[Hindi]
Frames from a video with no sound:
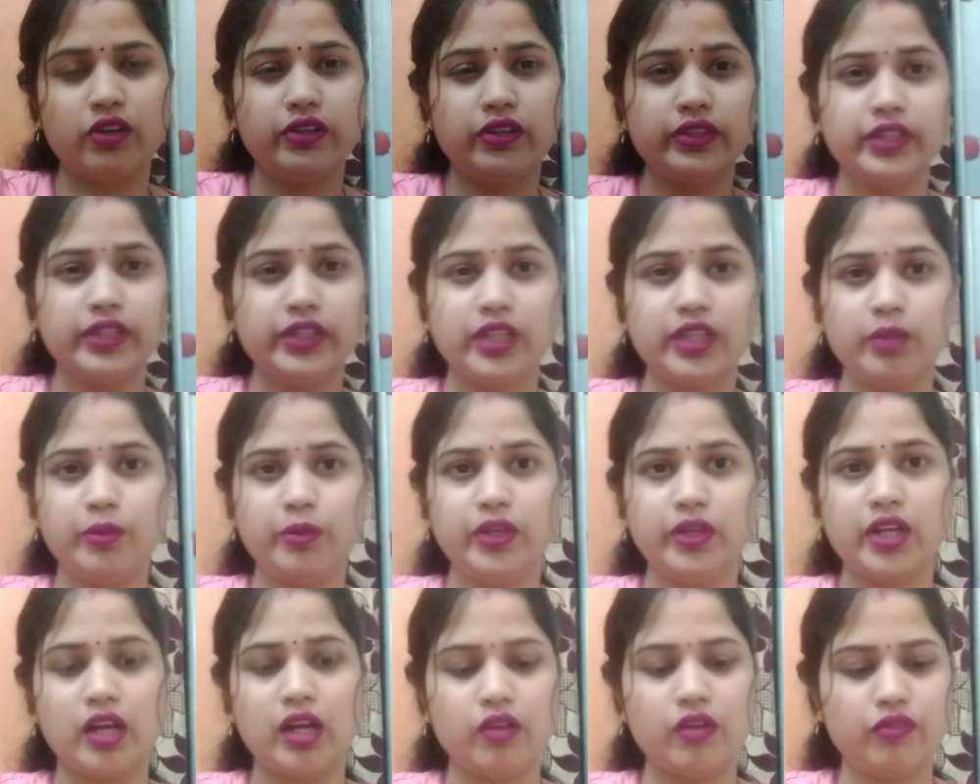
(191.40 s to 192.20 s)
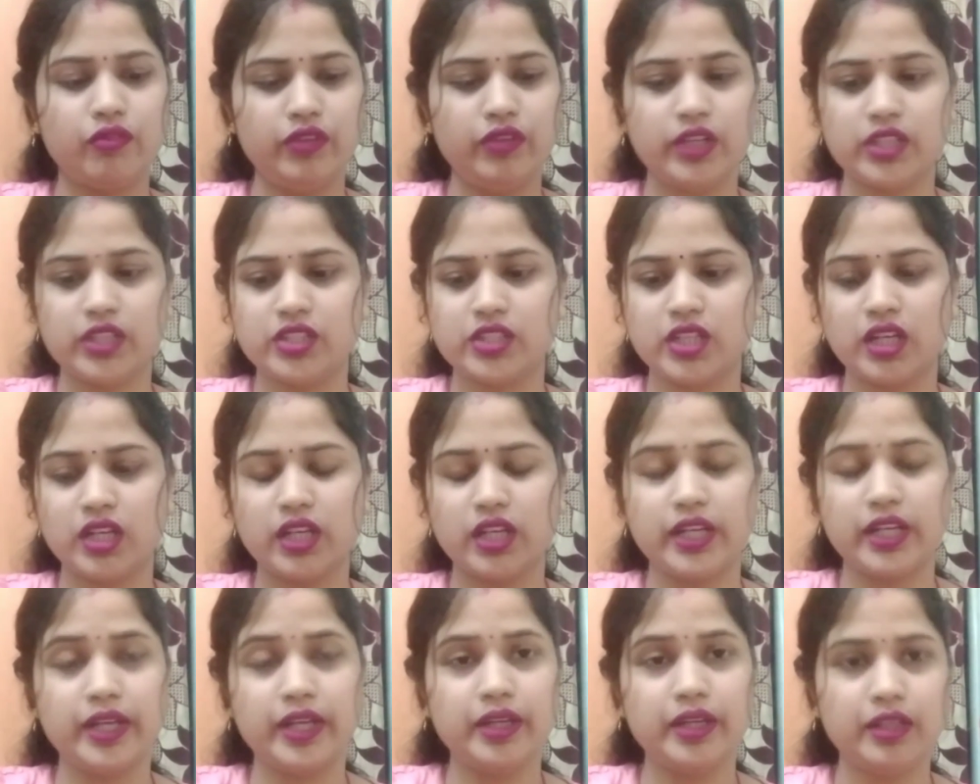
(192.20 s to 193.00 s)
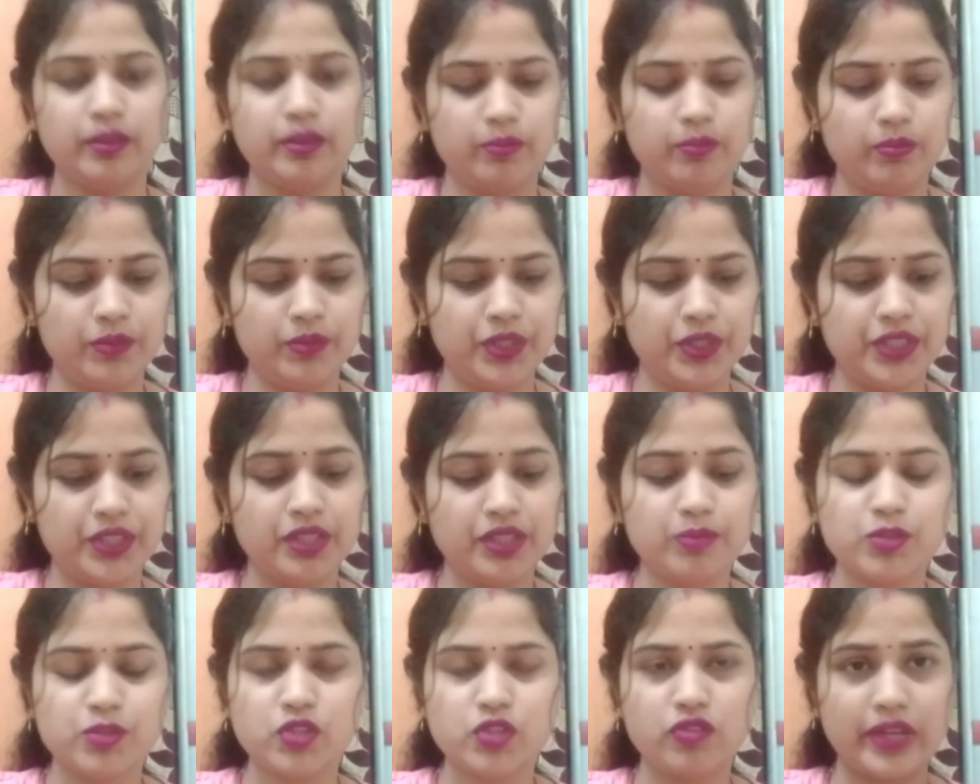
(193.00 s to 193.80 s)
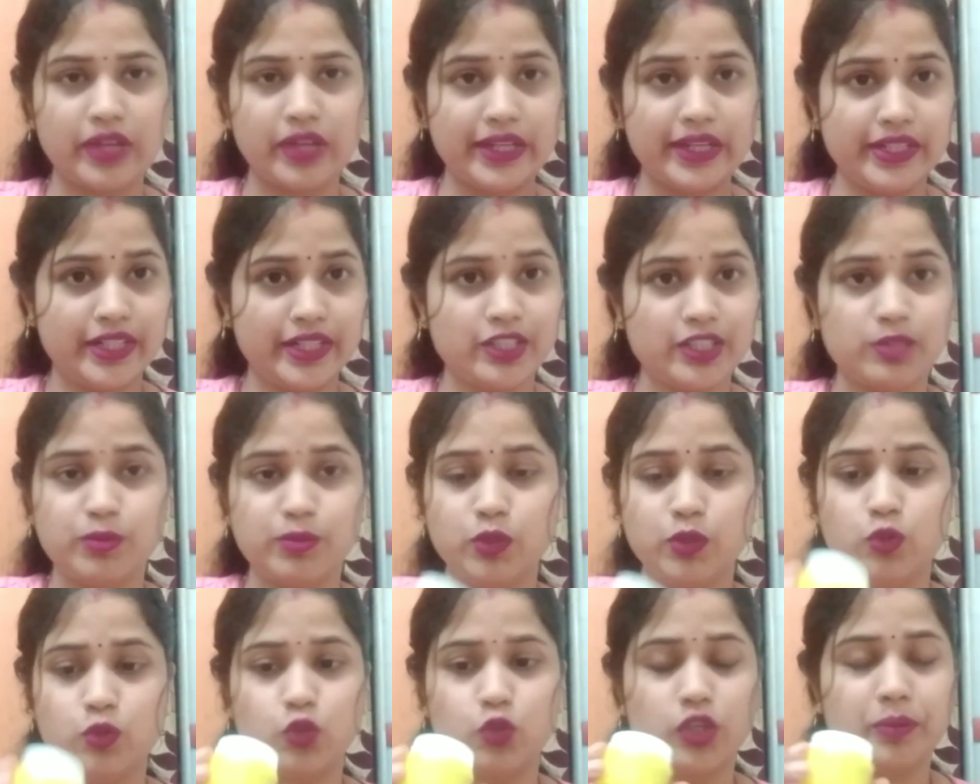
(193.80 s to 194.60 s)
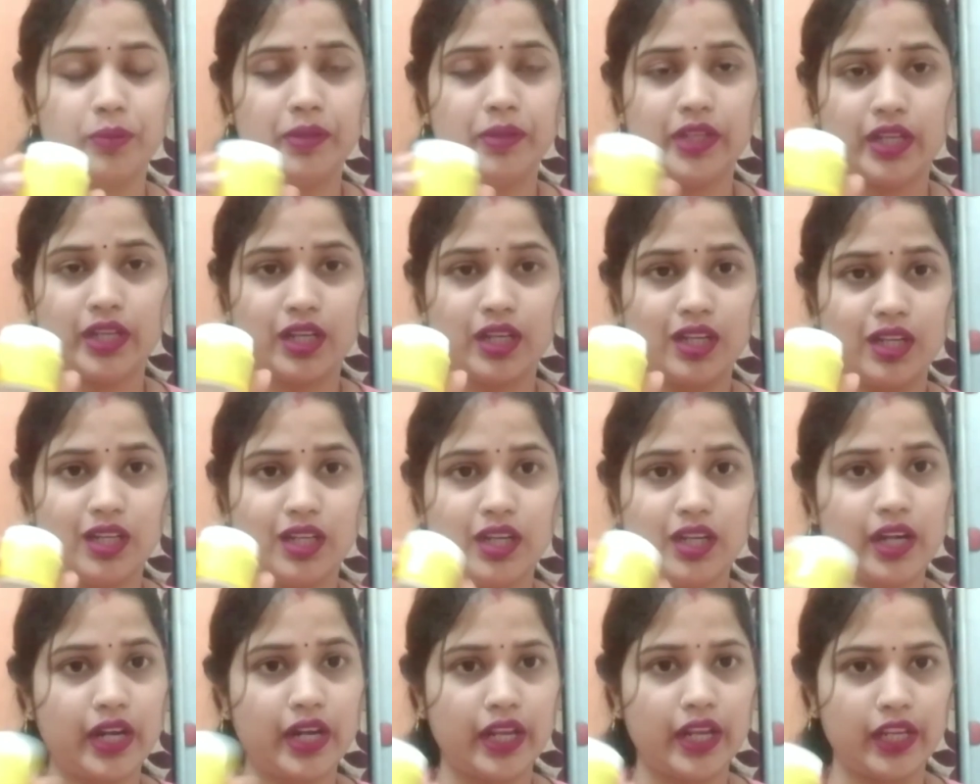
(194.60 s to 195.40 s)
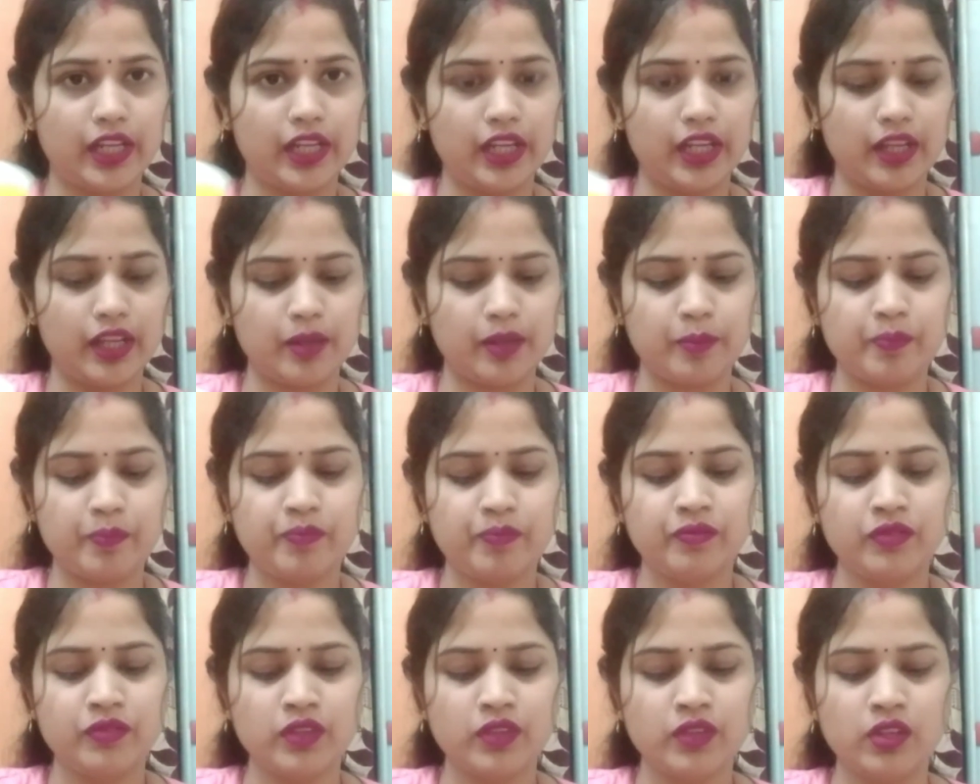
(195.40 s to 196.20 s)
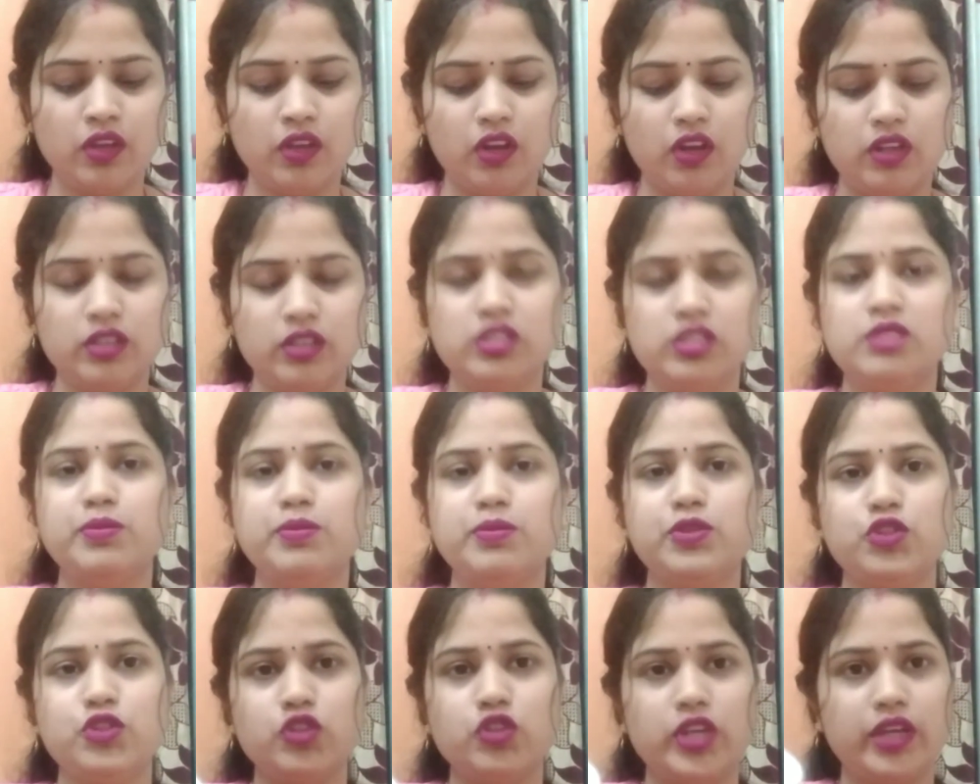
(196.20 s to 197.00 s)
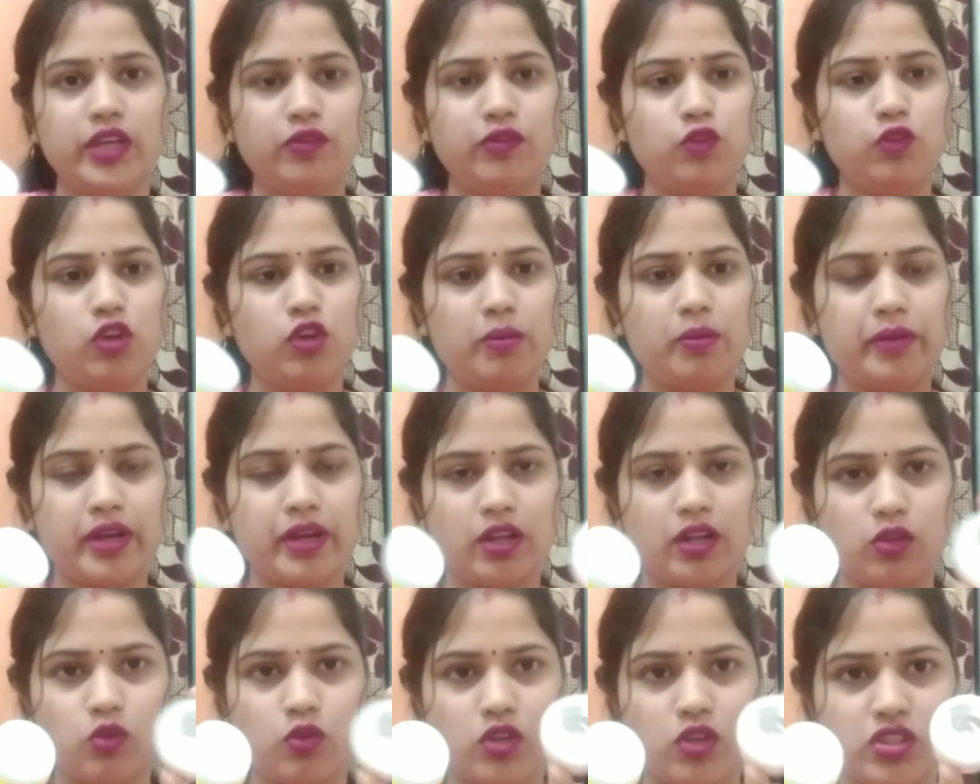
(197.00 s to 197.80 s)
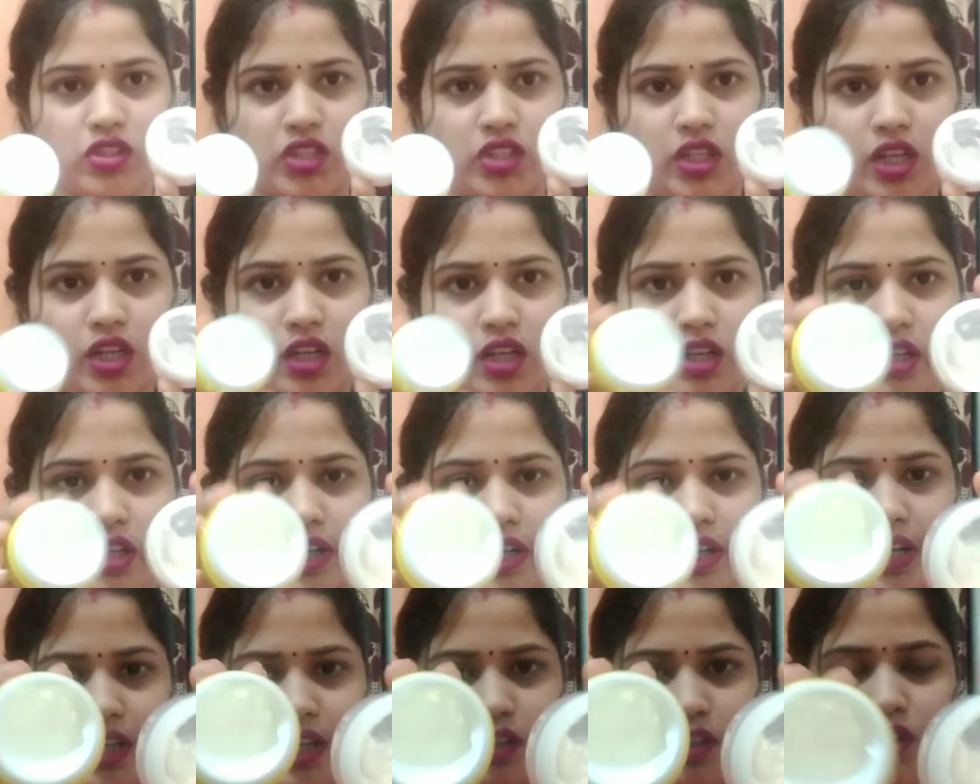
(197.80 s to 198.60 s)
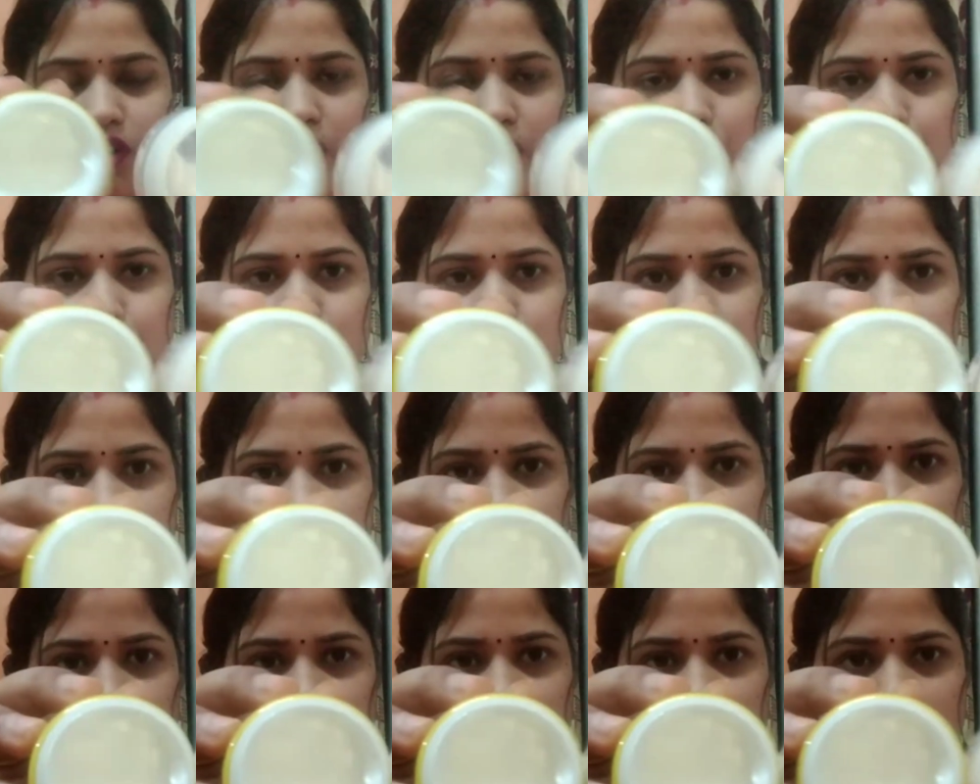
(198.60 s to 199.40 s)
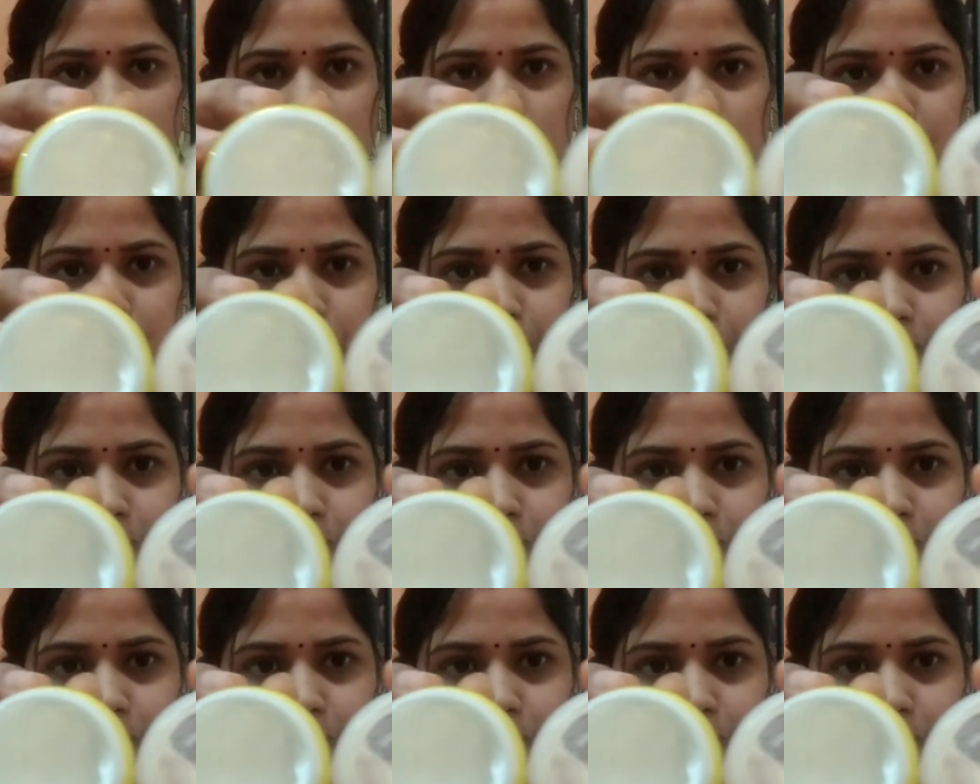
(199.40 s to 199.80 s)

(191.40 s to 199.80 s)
और ये भी काफ़ी अच्छा है एकदम से वाइट है इसमें कोई भी कलर नहीं है और इसमें जो है वो हमारा थोड़ा सा कलर है तो यहाँ पे देख सकते हो